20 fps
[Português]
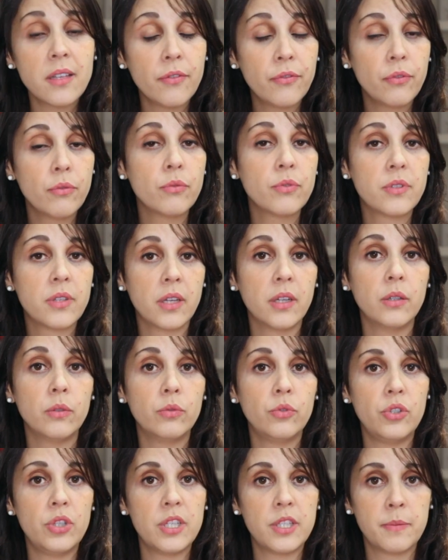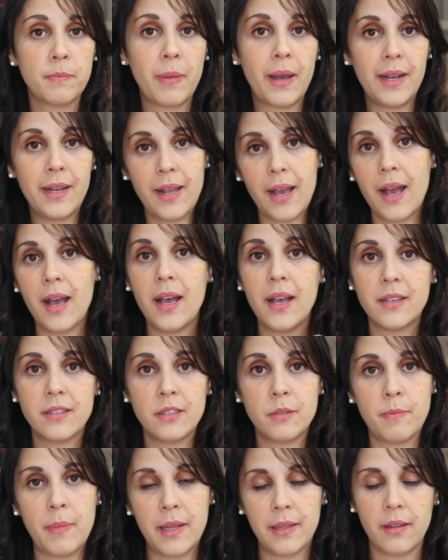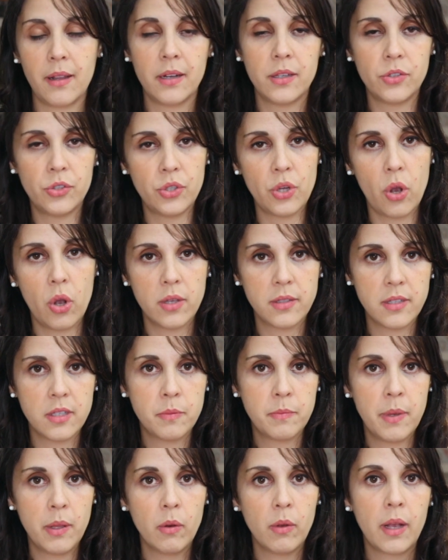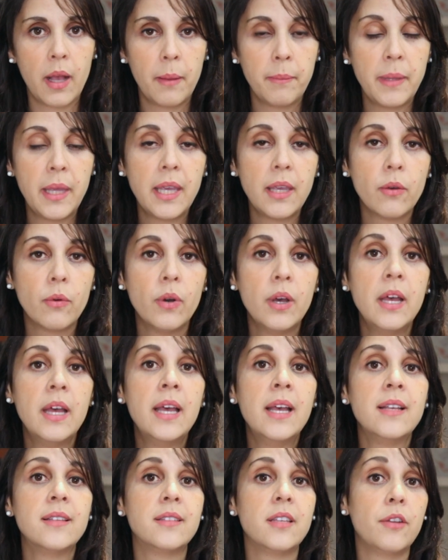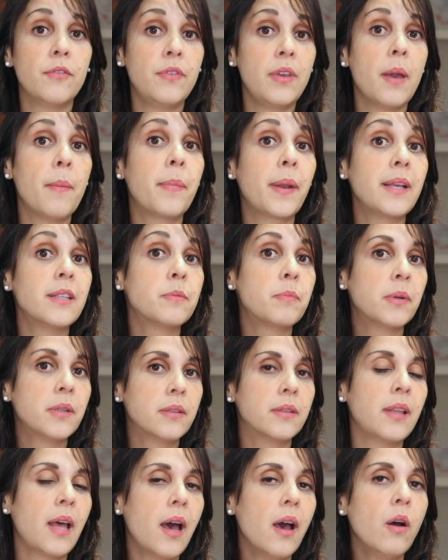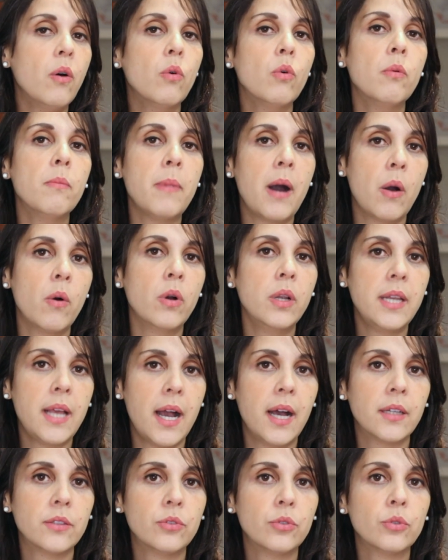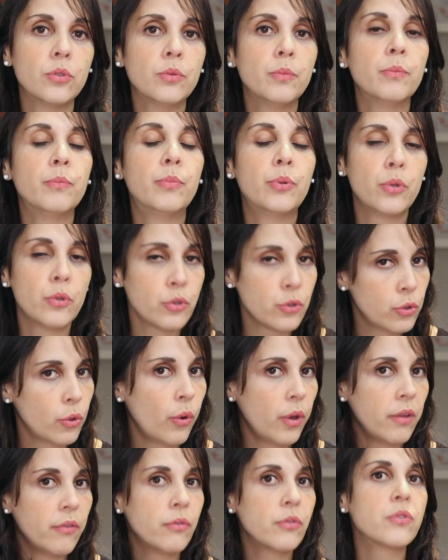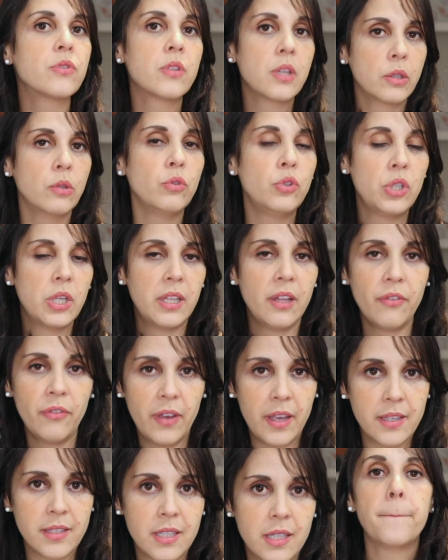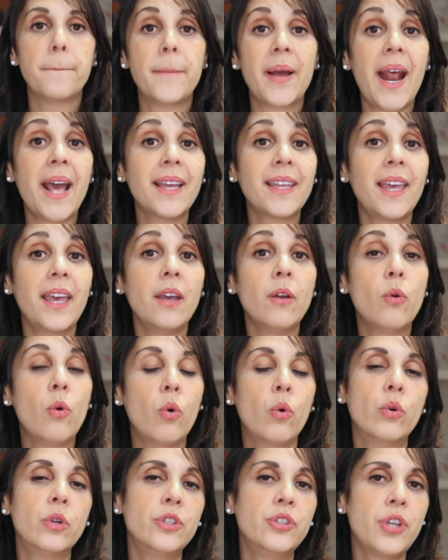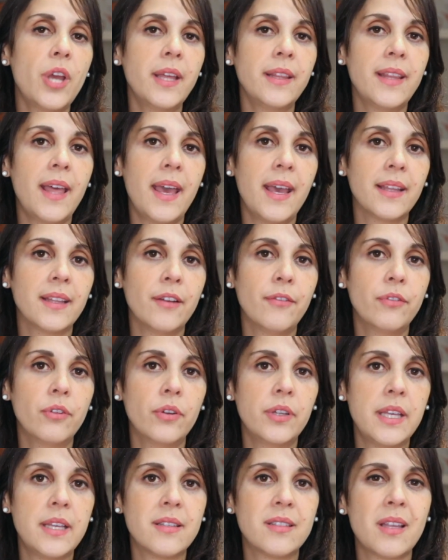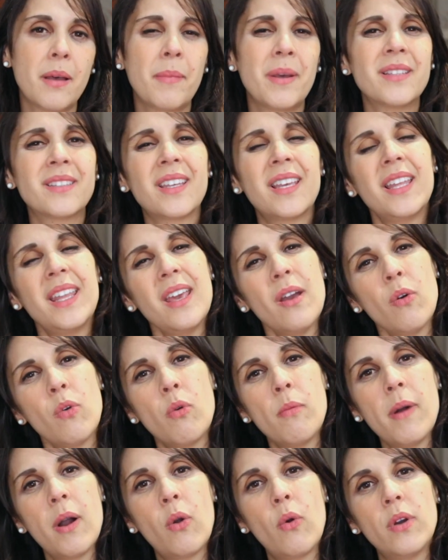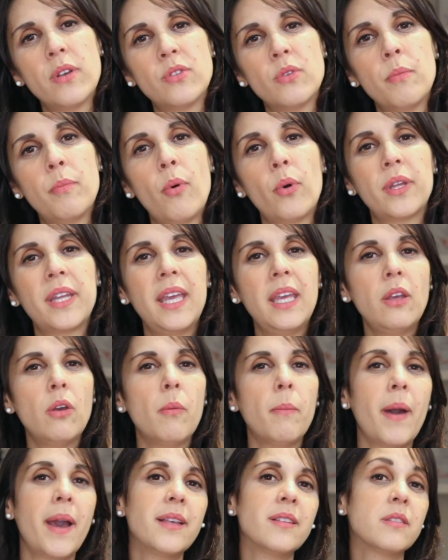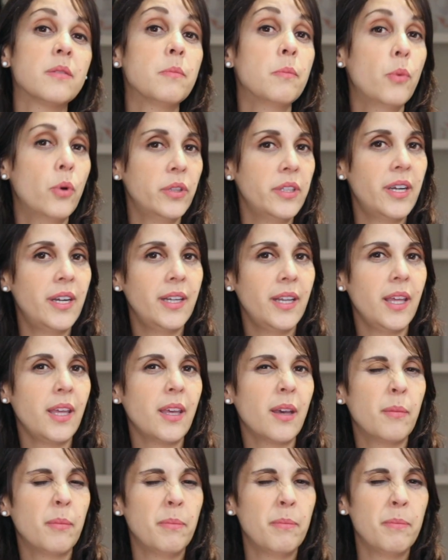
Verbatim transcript: função de espalhar as pétalas de rosas pelo caminho servia para espantar o mal olhado para os noivos no dia da festa. Para quem curte a ideia da florista, mas queria alguma coisa um pouquinho mais moderninha,